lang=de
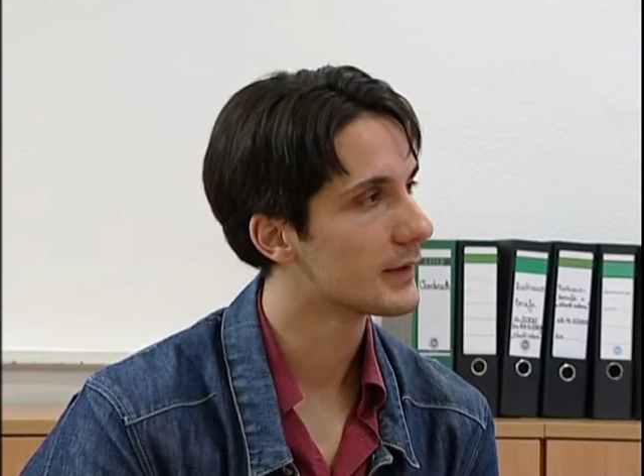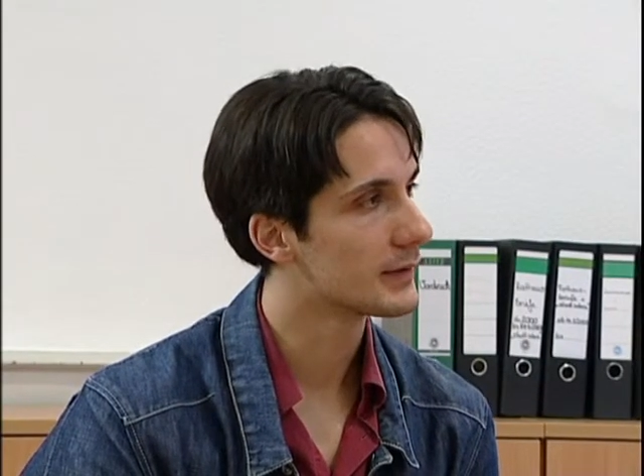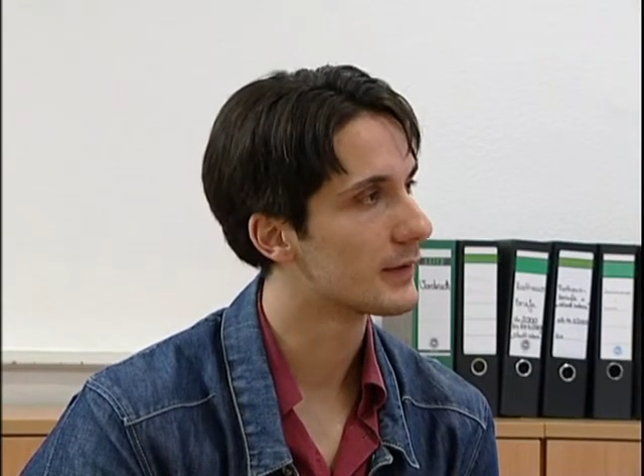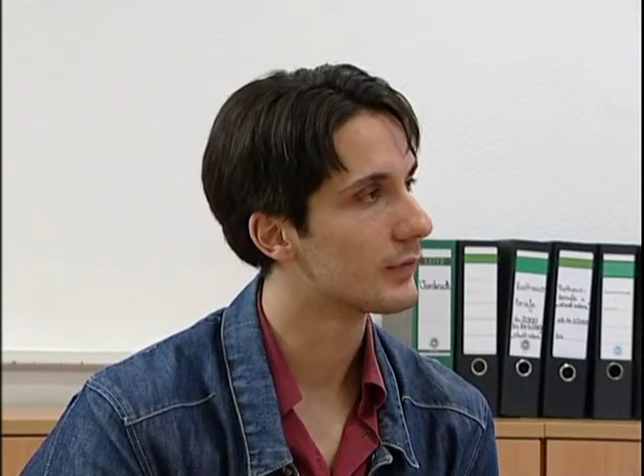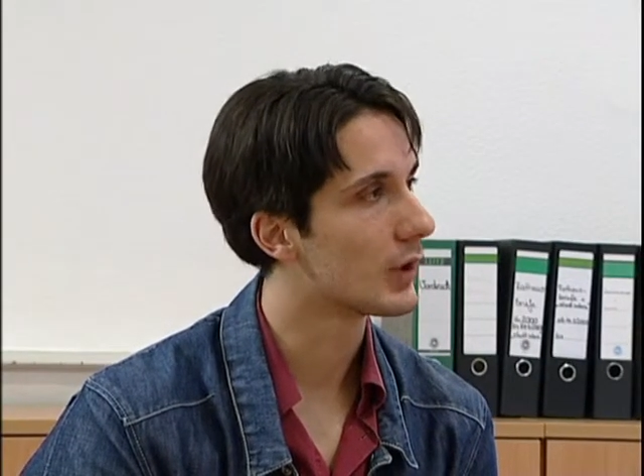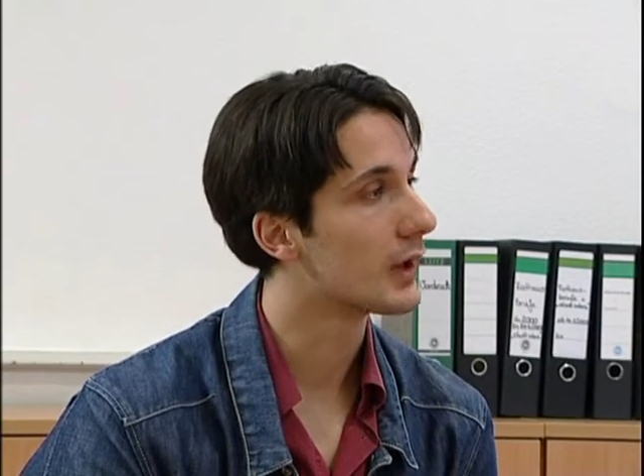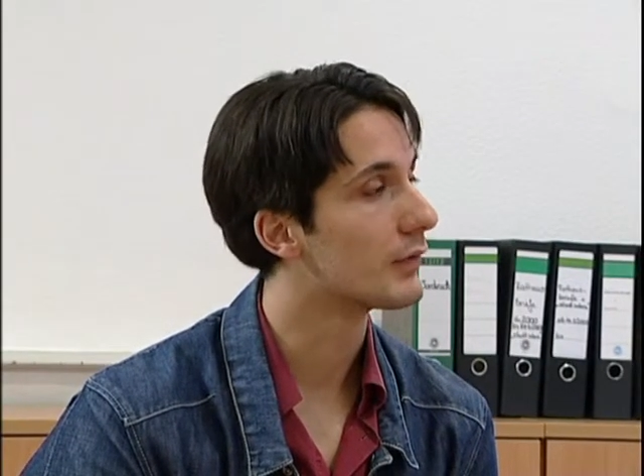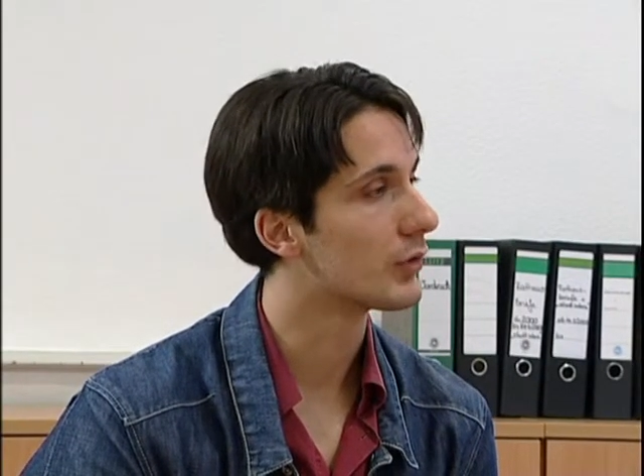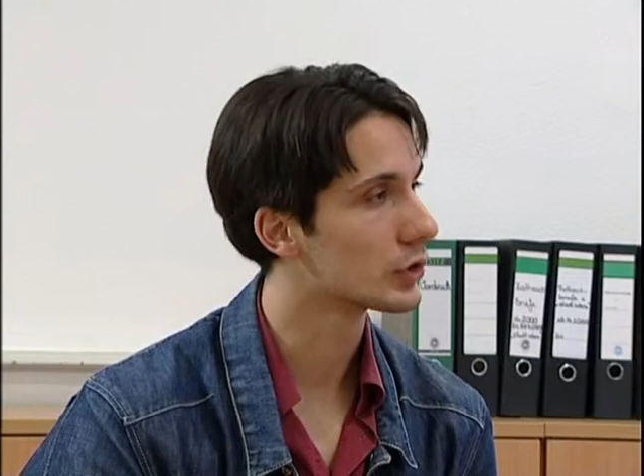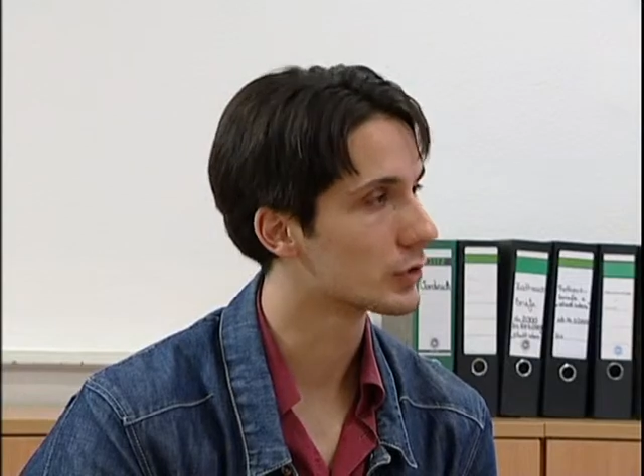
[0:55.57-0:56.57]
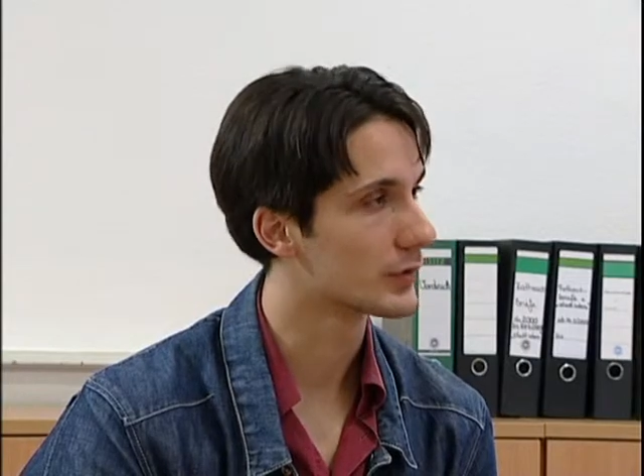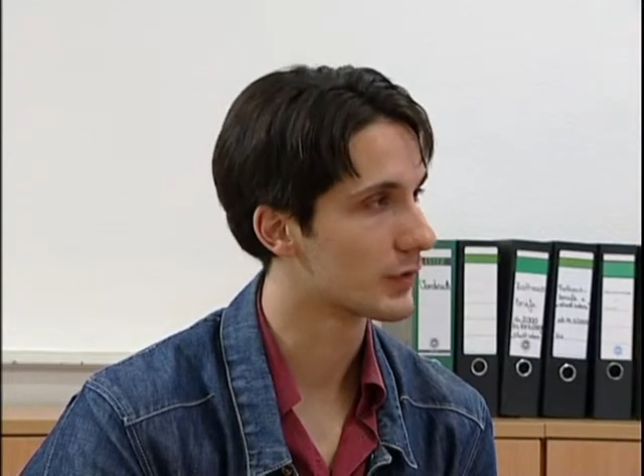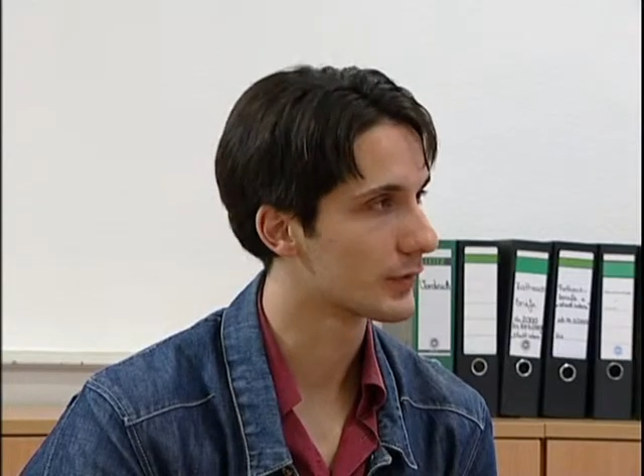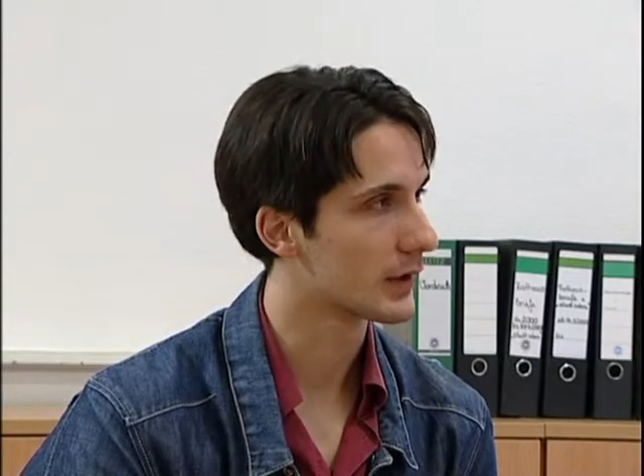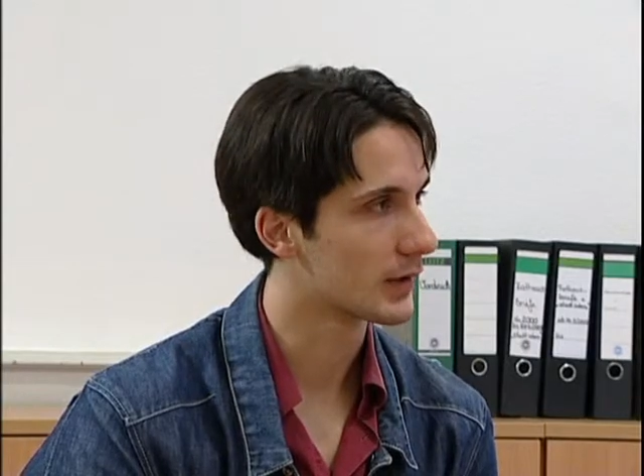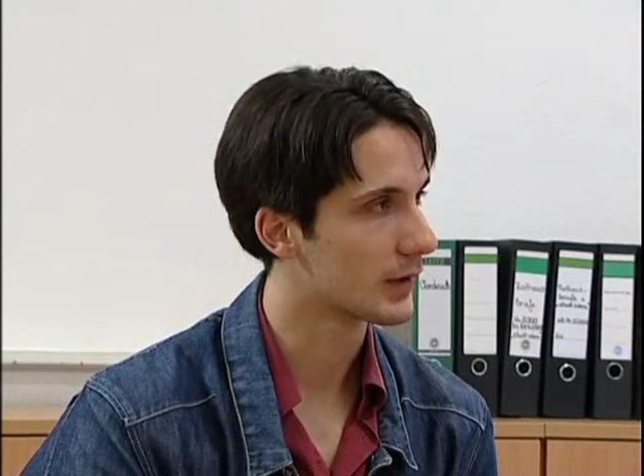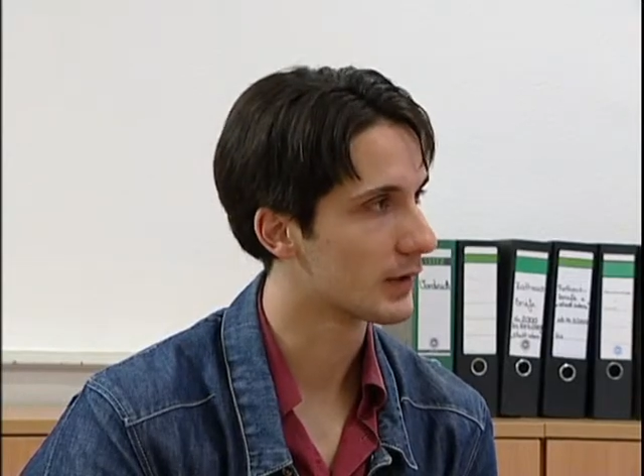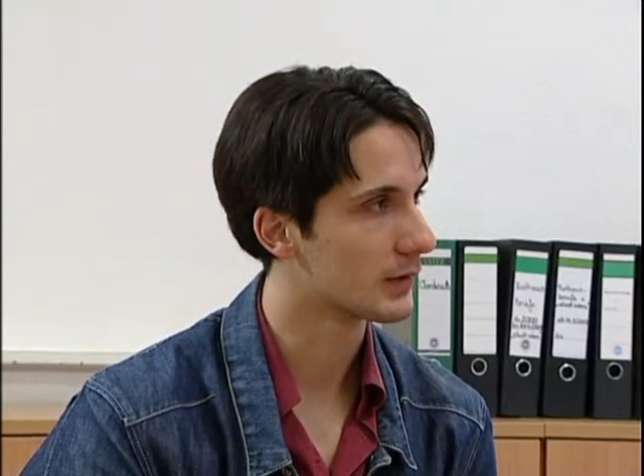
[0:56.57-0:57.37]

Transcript: hatte dafür einen Forschungsauftrag